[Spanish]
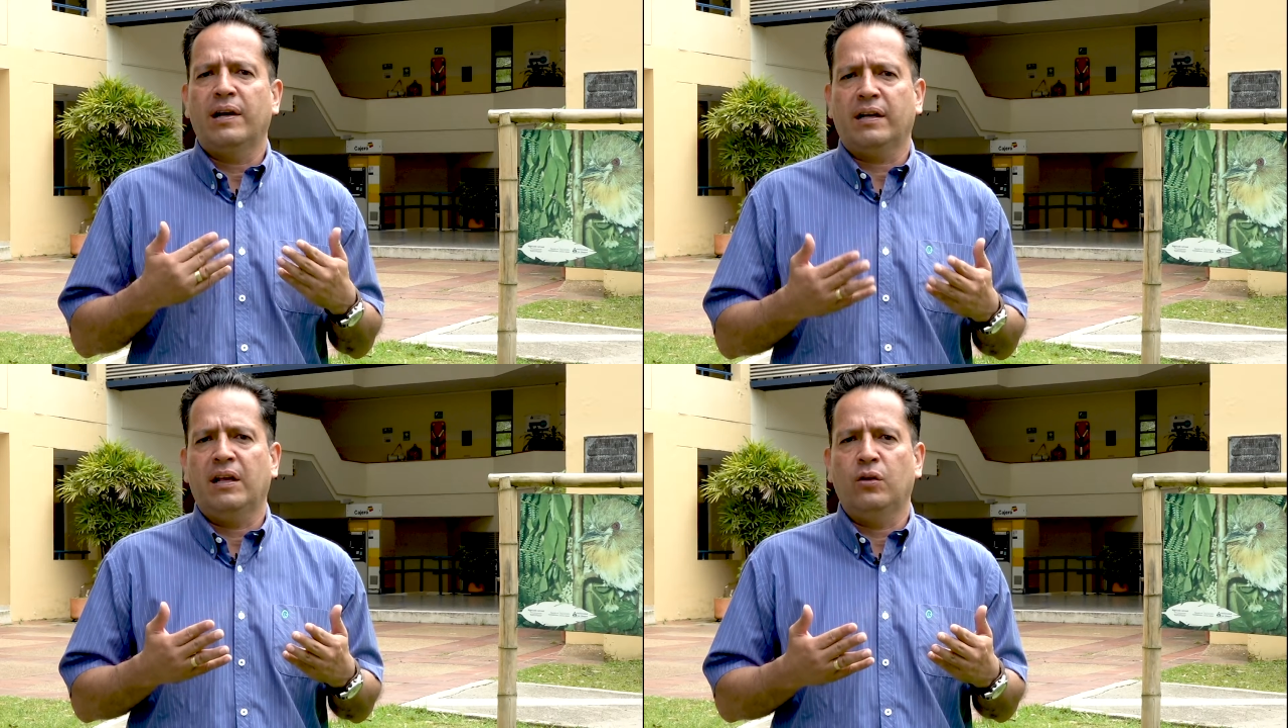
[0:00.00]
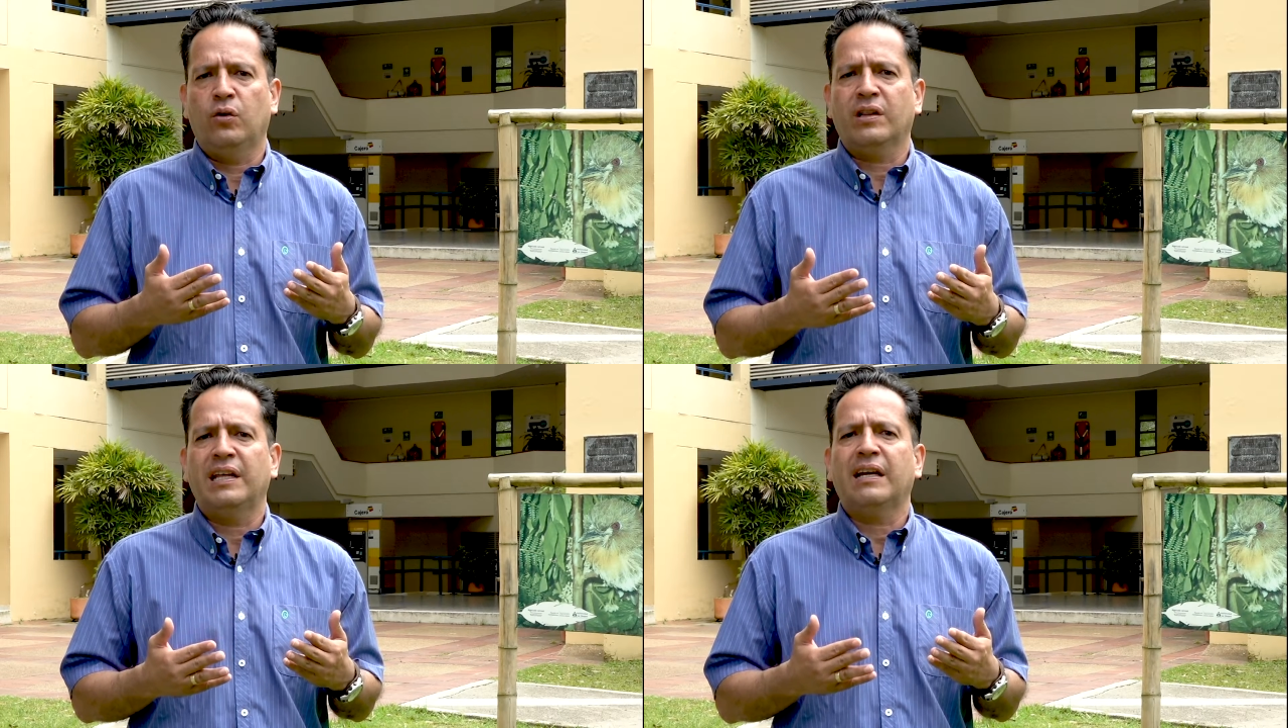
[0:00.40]

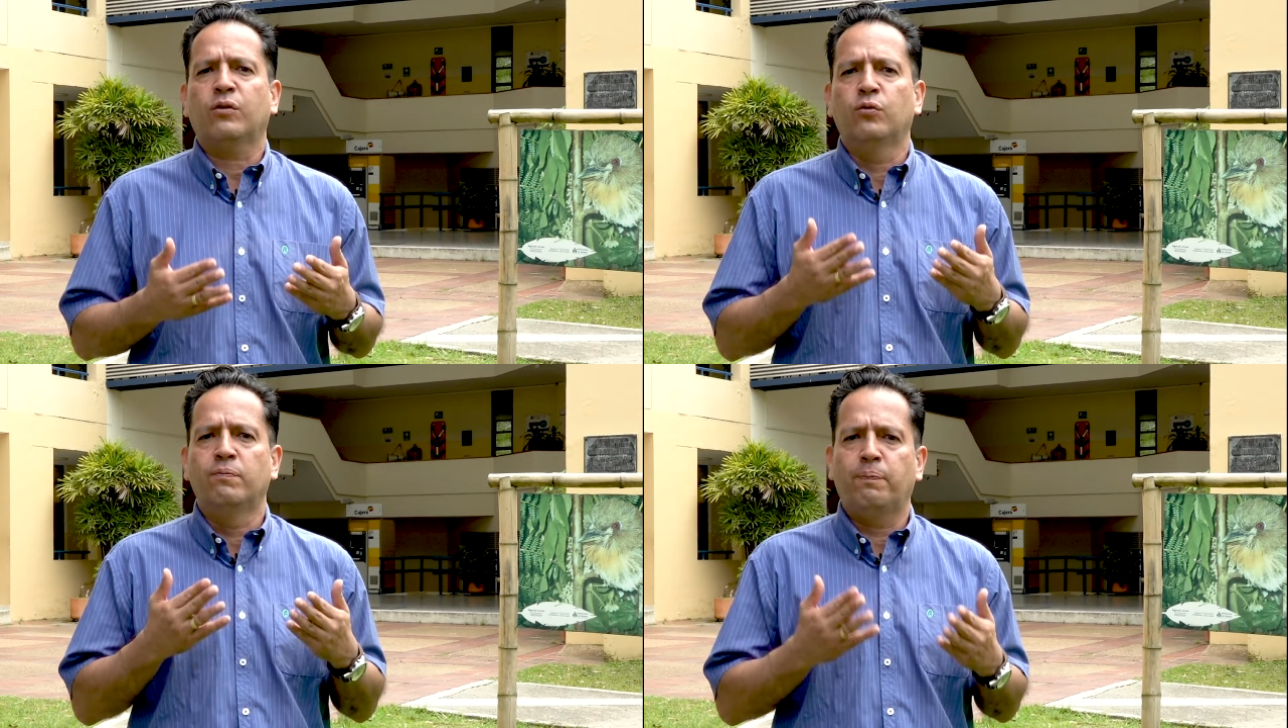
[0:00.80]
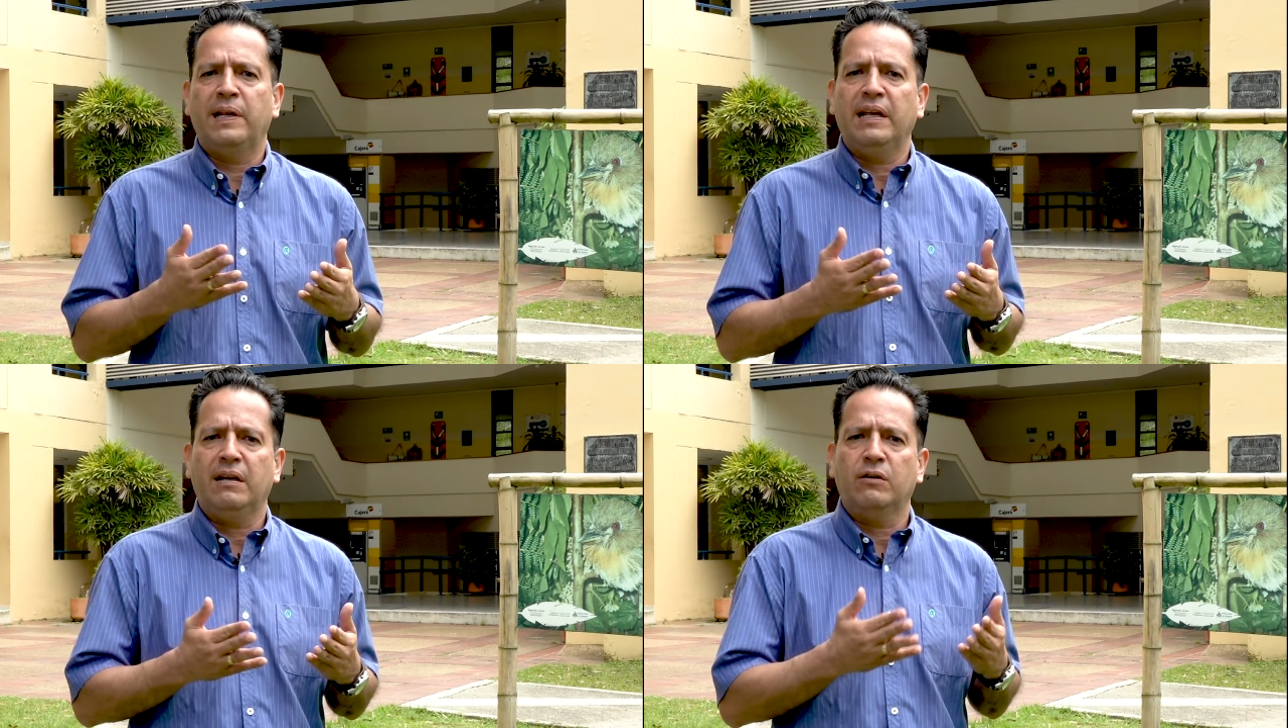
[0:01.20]
alrededor de
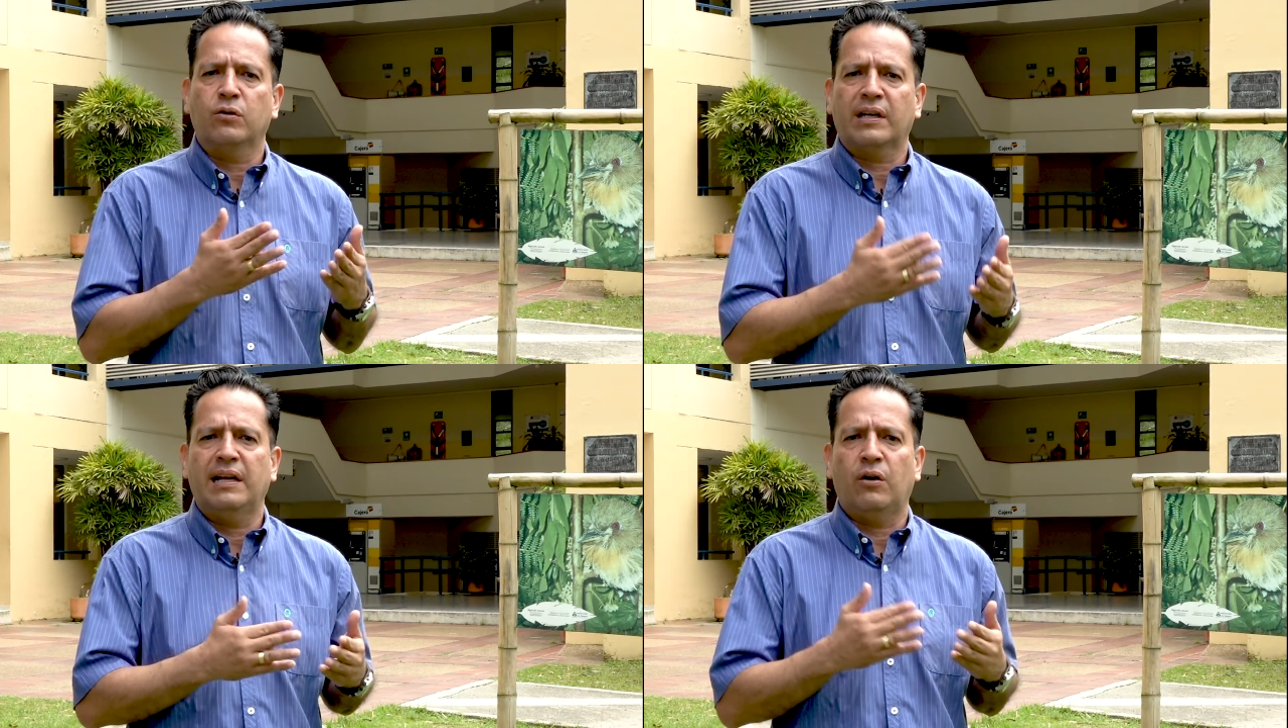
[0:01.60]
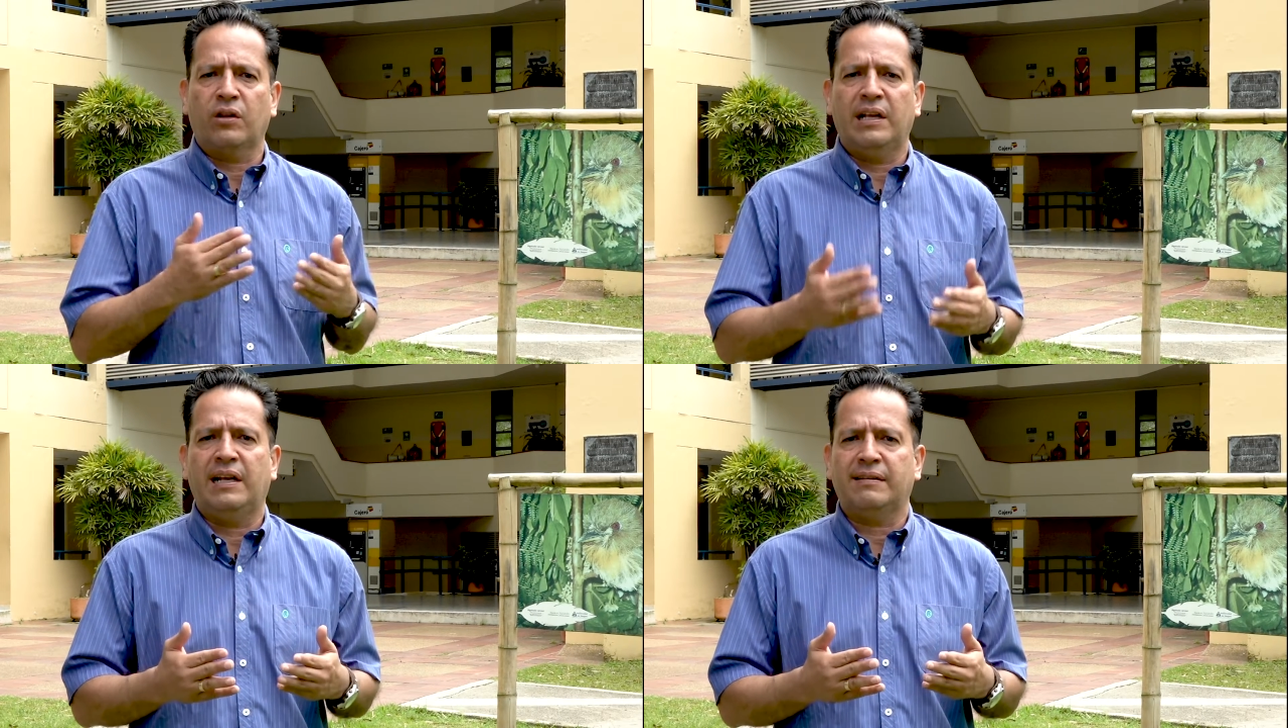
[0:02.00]
cumplir lo que la
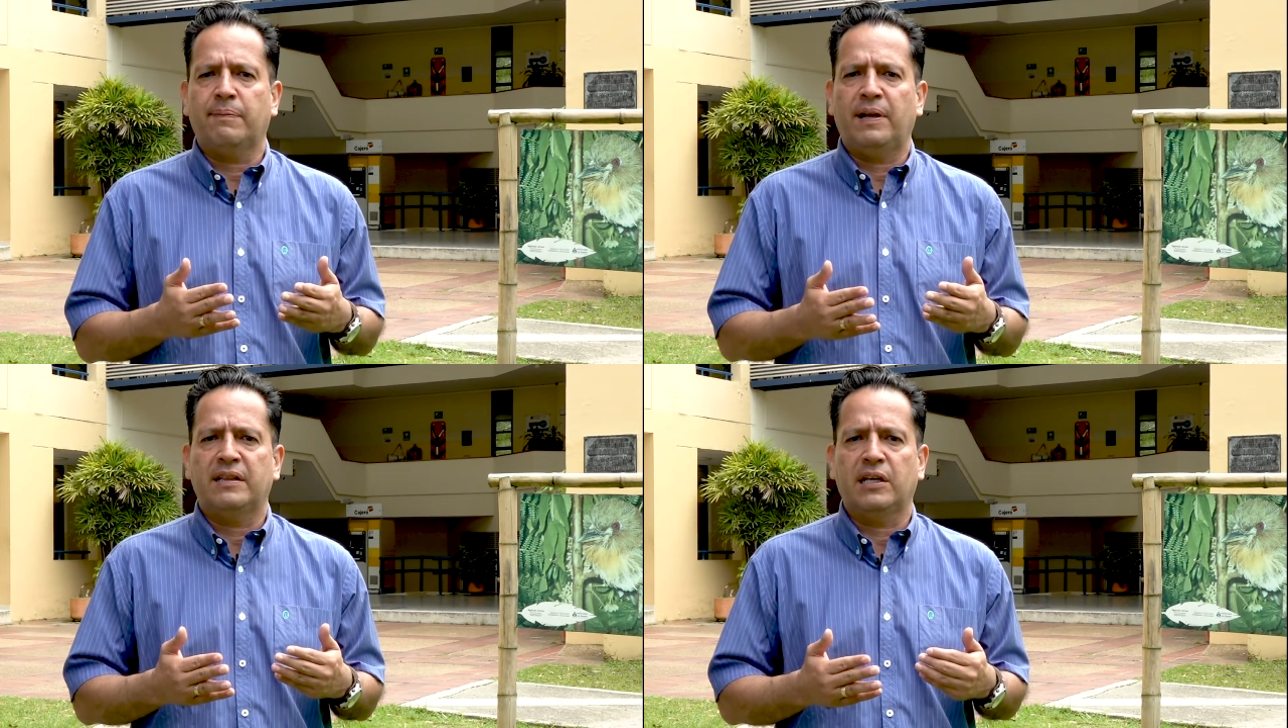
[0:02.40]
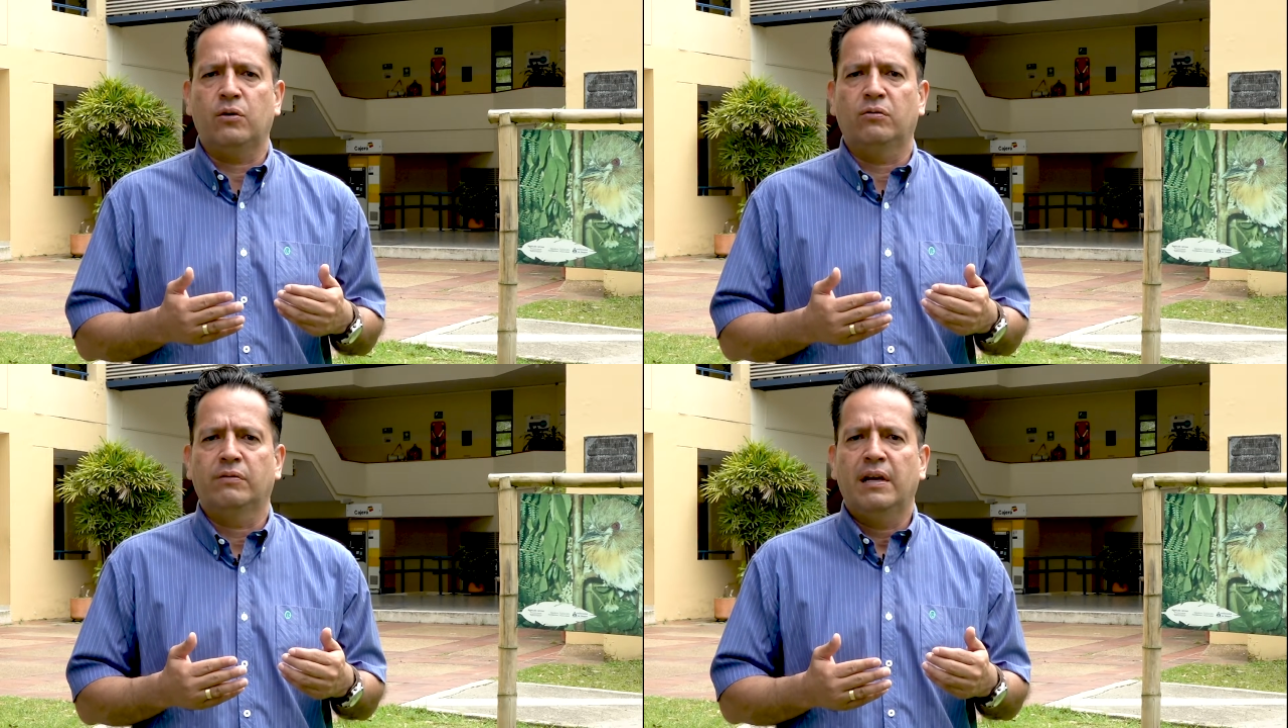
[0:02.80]
ordenanza planteó.